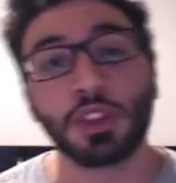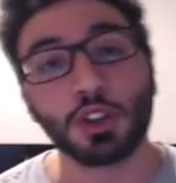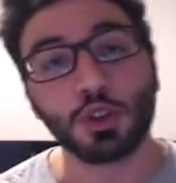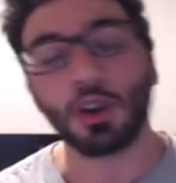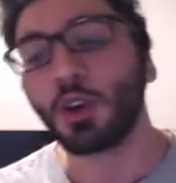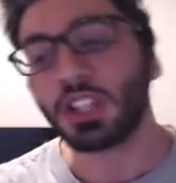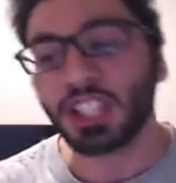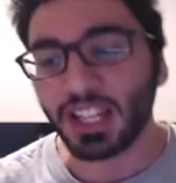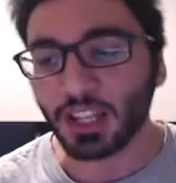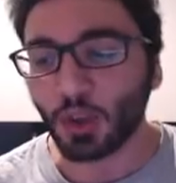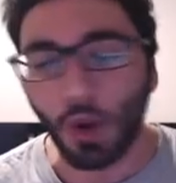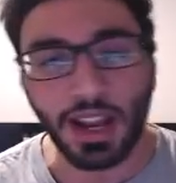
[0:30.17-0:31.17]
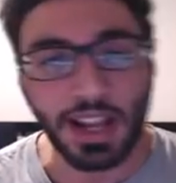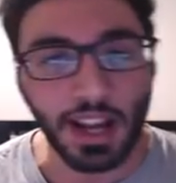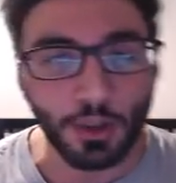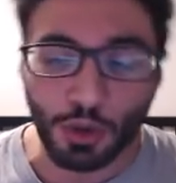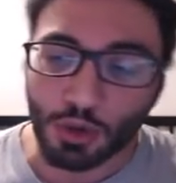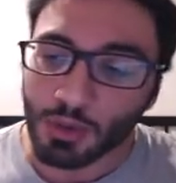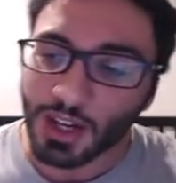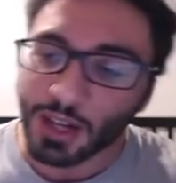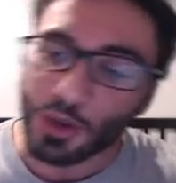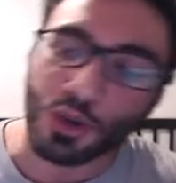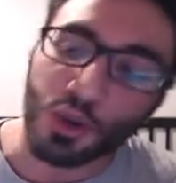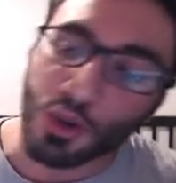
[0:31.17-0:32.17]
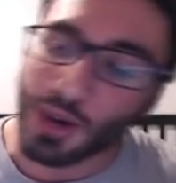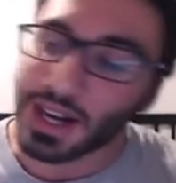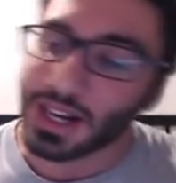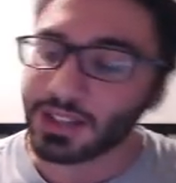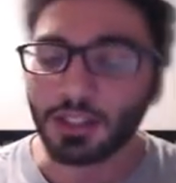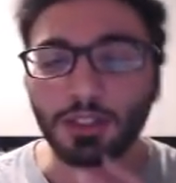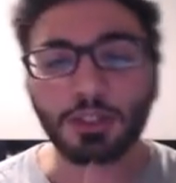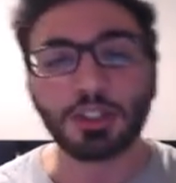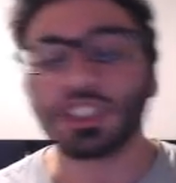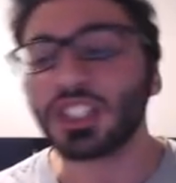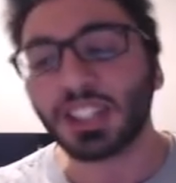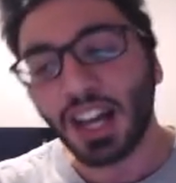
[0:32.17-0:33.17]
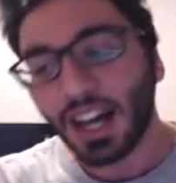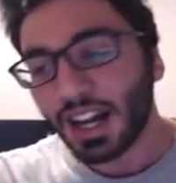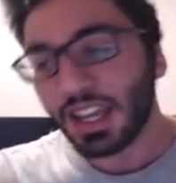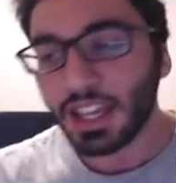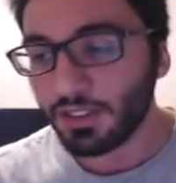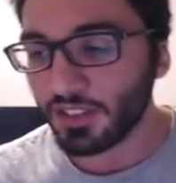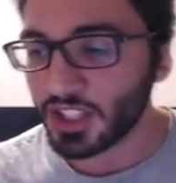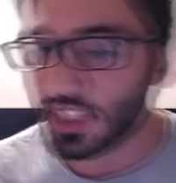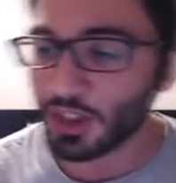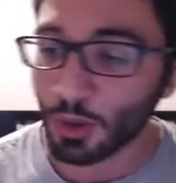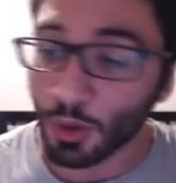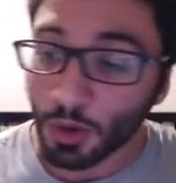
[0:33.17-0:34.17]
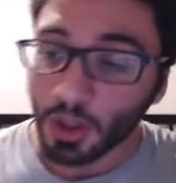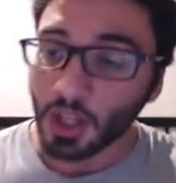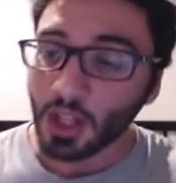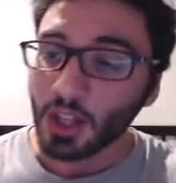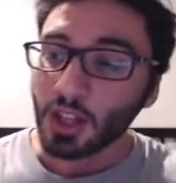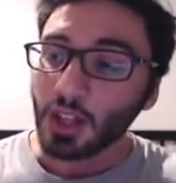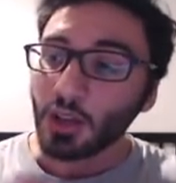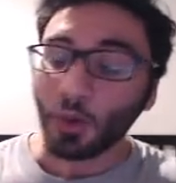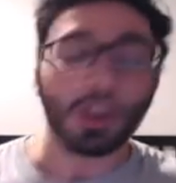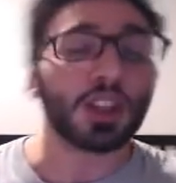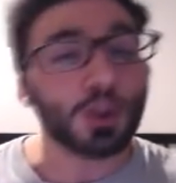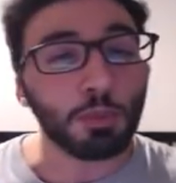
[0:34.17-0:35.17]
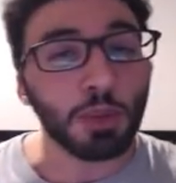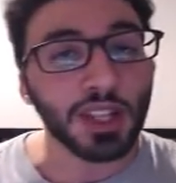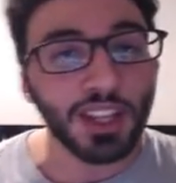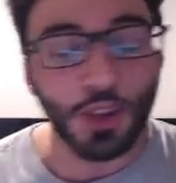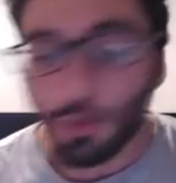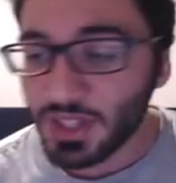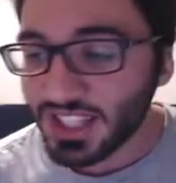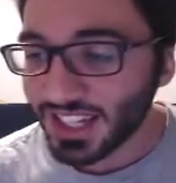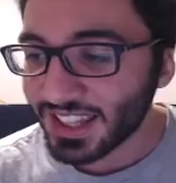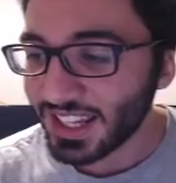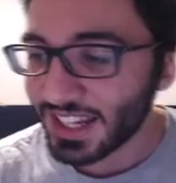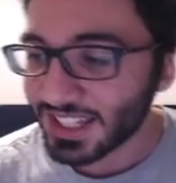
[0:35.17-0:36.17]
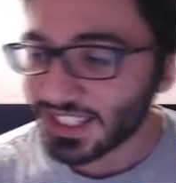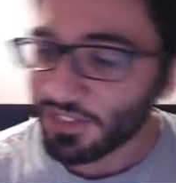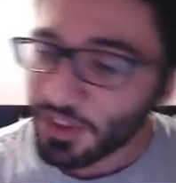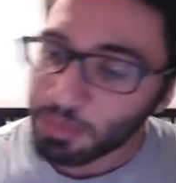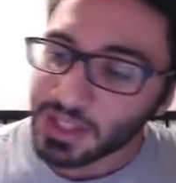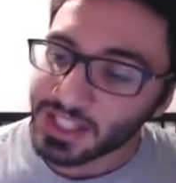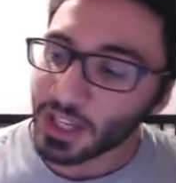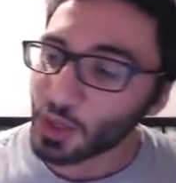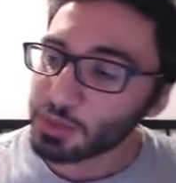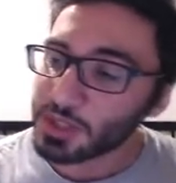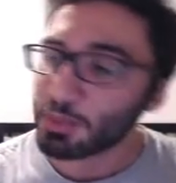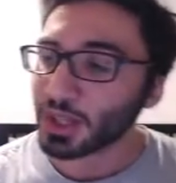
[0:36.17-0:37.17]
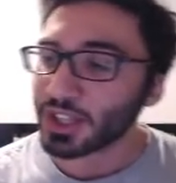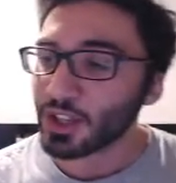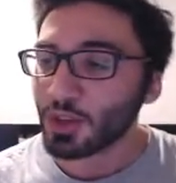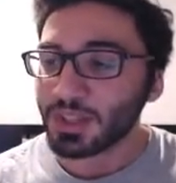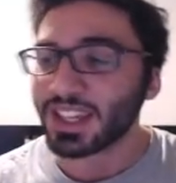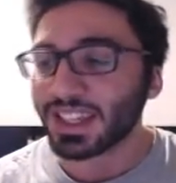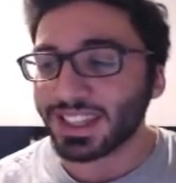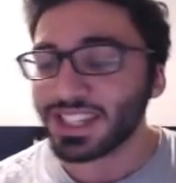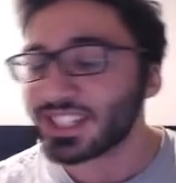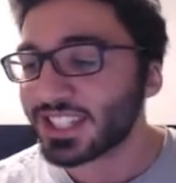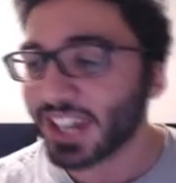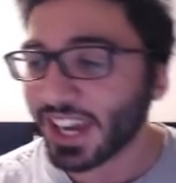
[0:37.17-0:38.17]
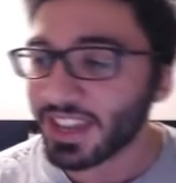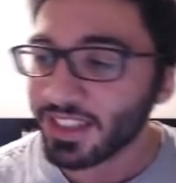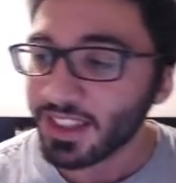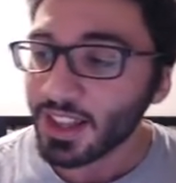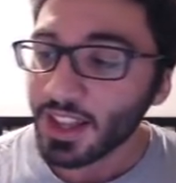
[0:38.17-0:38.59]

Celui-là où j'ai les 3 LR dessus, hein, le Gohan, le Gogeta et le Végéto. On est sur le portail de là, ça fait plaisir le petit portail de Migaté Jiren.